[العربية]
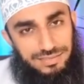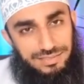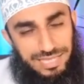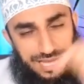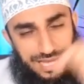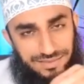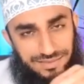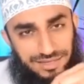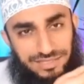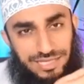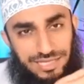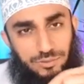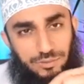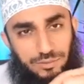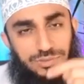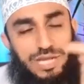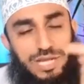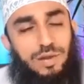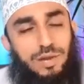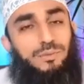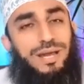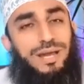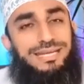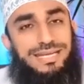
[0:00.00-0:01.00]
هذا الكون
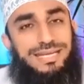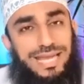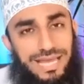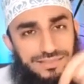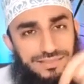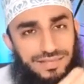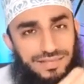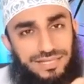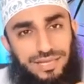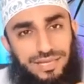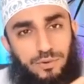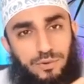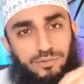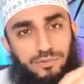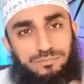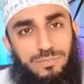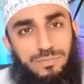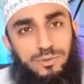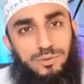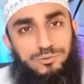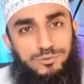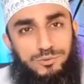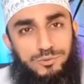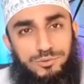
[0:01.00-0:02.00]
او ان هذا الكون
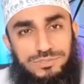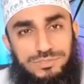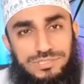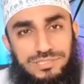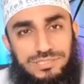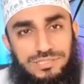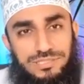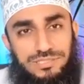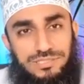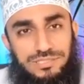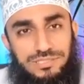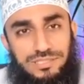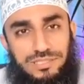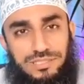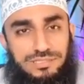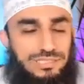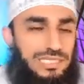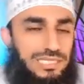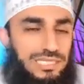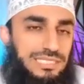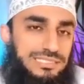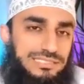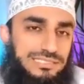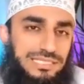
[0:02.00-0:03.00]
موجود
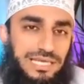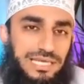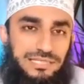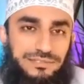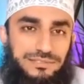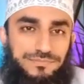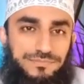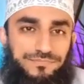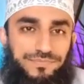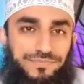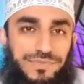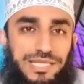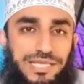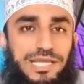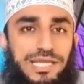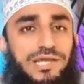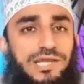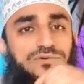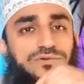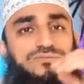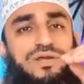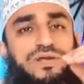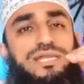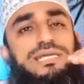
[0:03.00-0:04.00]
للانسان
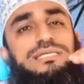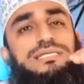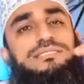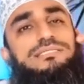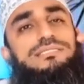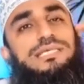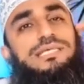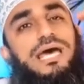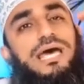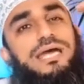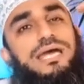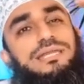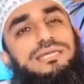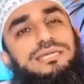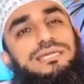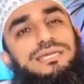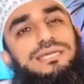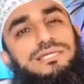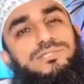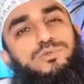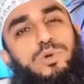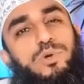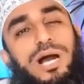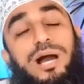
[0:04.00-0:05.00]

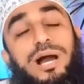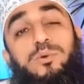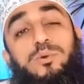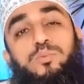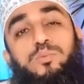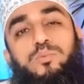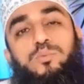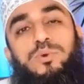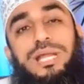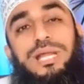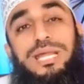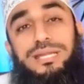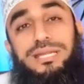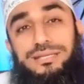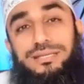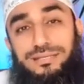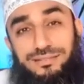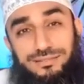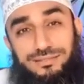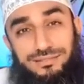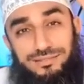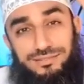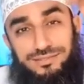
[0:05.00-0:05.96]
فالإنسانية أولا